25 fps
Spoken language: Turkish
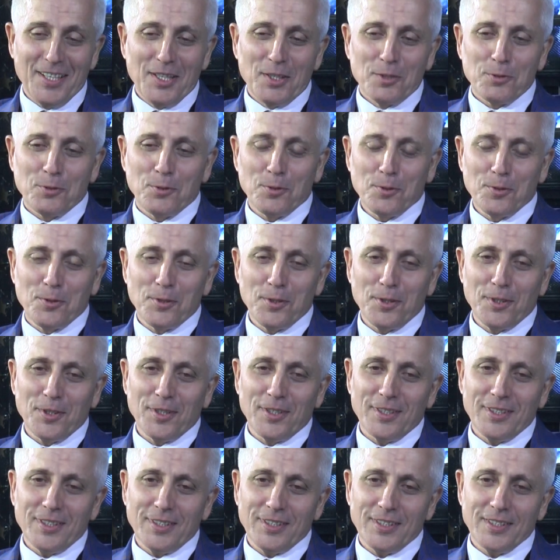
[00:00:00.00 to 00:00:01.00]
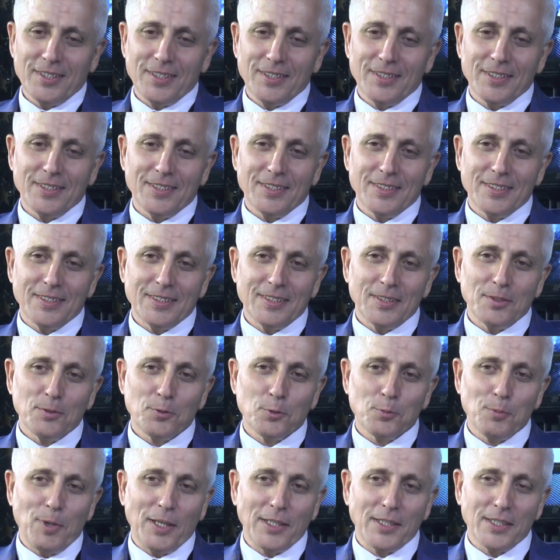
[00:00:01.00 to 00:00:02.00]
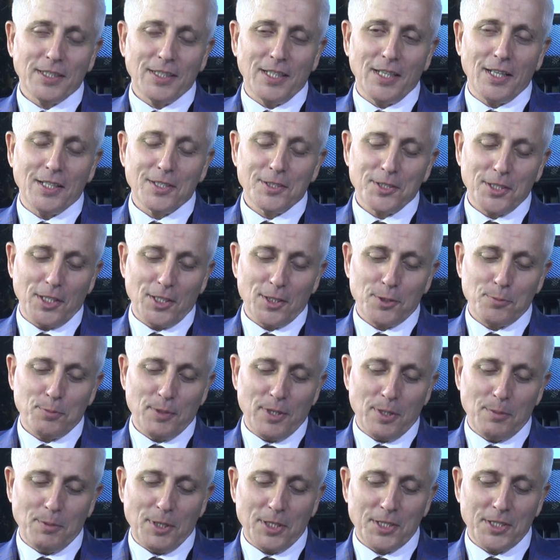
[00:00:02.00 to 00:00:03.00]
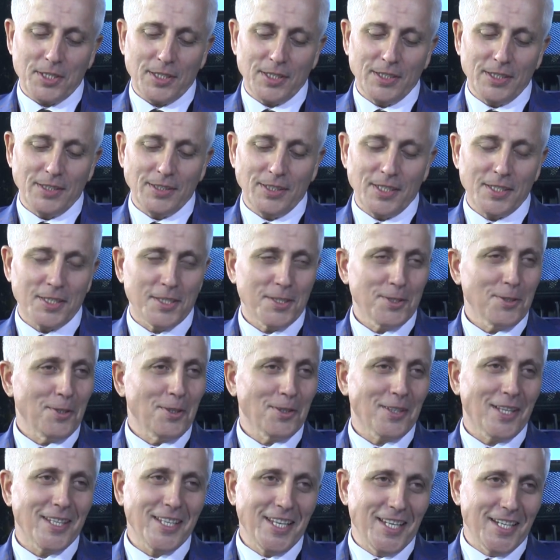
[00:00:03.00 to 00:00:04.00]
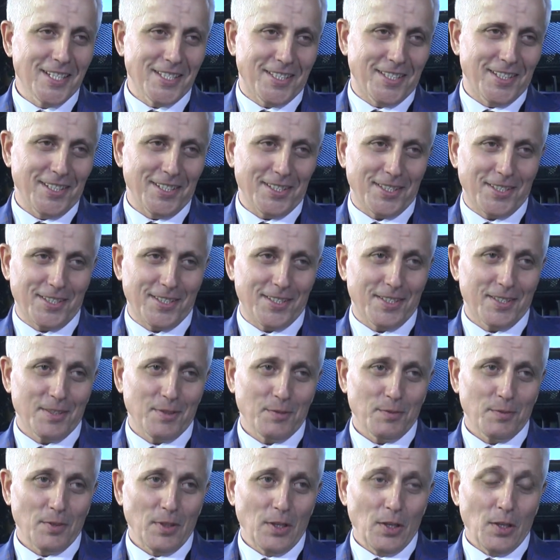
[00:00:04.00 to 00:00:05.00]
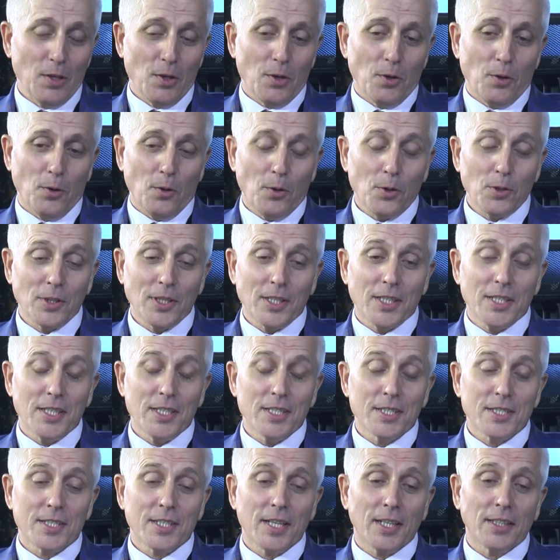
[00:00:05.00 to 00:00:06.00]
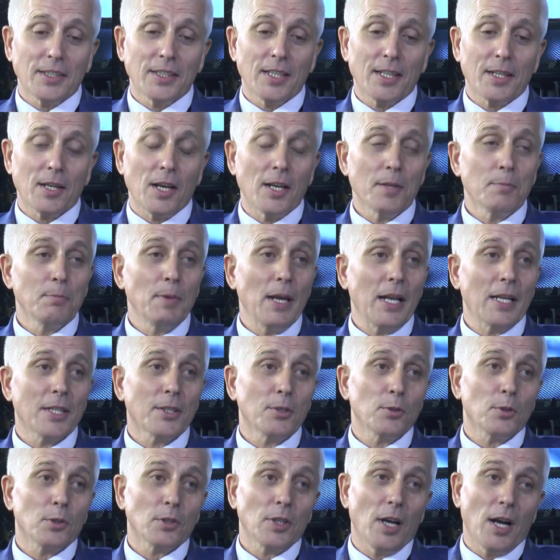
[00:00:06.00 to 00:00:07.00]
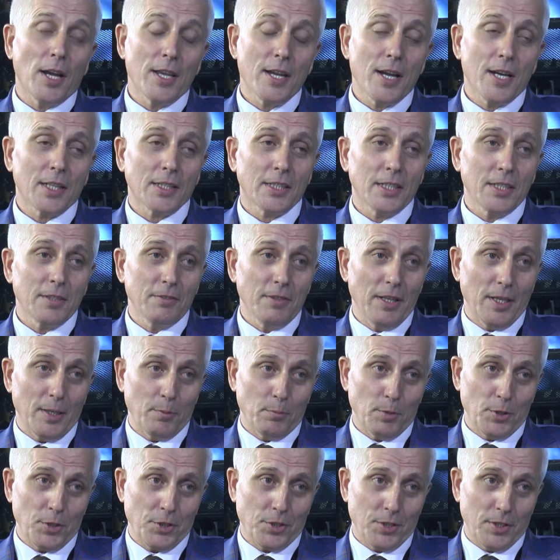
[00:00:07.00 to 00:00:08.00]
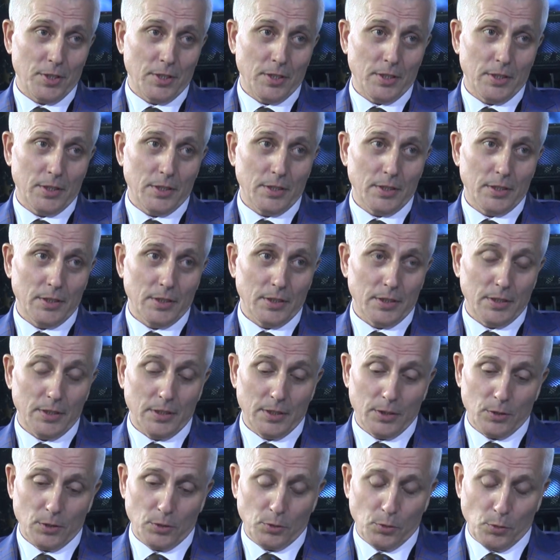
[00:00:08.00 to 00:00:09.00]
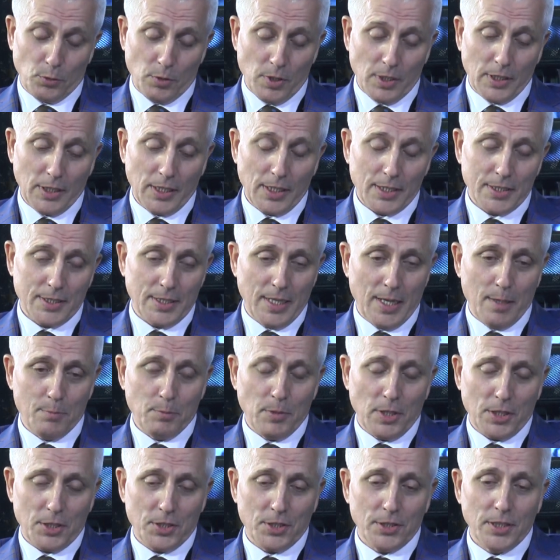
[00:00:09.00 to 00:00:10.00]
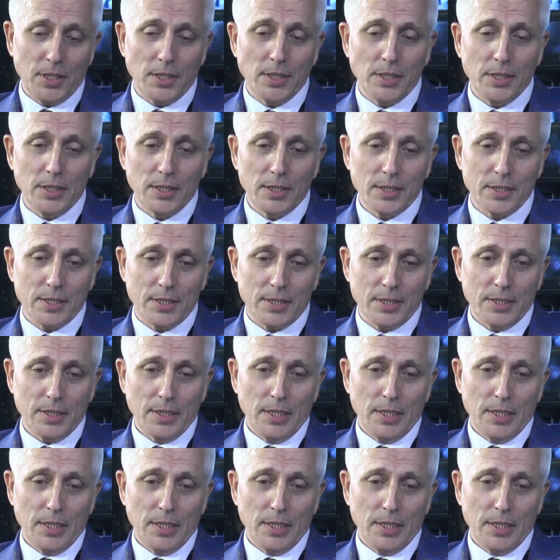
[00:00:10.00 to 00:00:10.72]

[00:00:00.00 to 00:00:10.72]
Çünkü e, uzmanlık alanı çalışmaya başladığında siz orada yenisiniz. Oradaki insanlar belki orada hayatını vermiş. E, sokak arası emlakçı dediğiniz